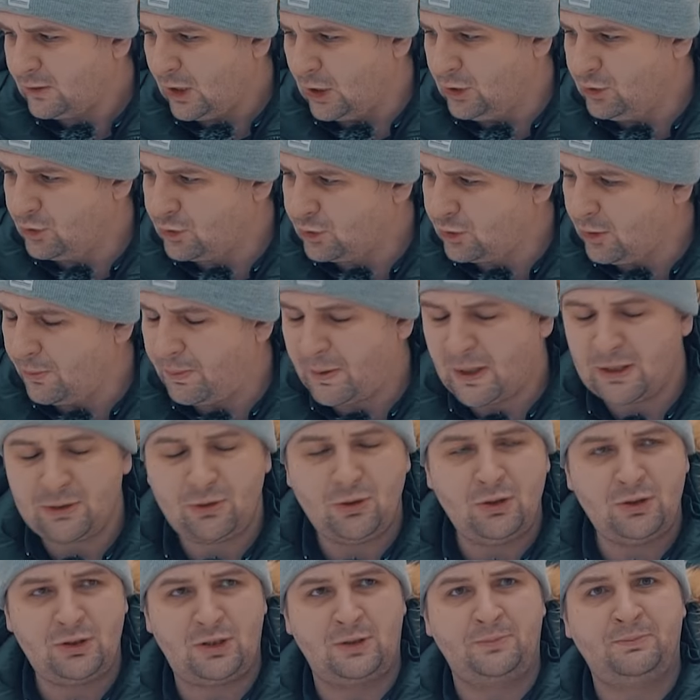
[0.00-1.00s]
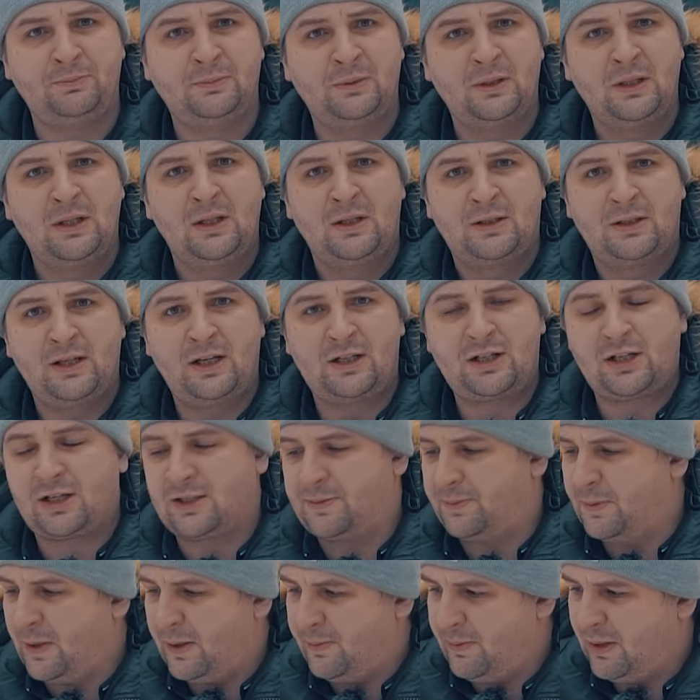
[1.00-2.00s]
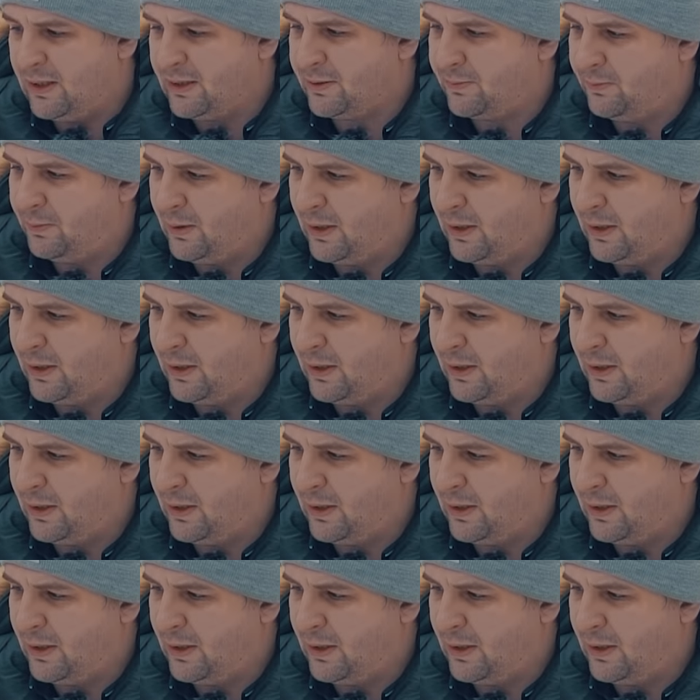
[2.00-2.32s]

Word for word: Ну что, продолжим наш эксперимент,